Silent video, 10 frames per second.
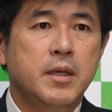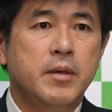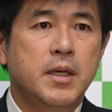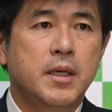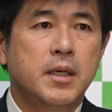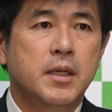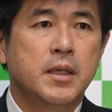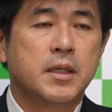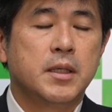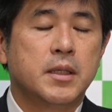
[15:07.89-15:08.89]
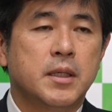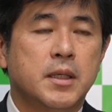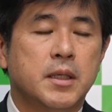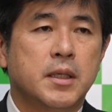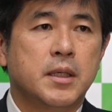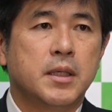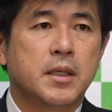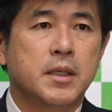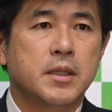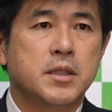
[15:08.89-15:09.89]

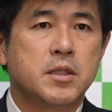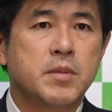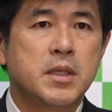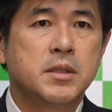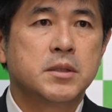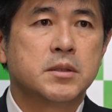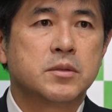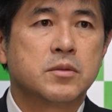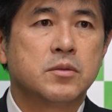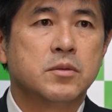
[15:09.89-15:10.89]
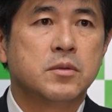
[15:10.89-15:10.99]
は一番その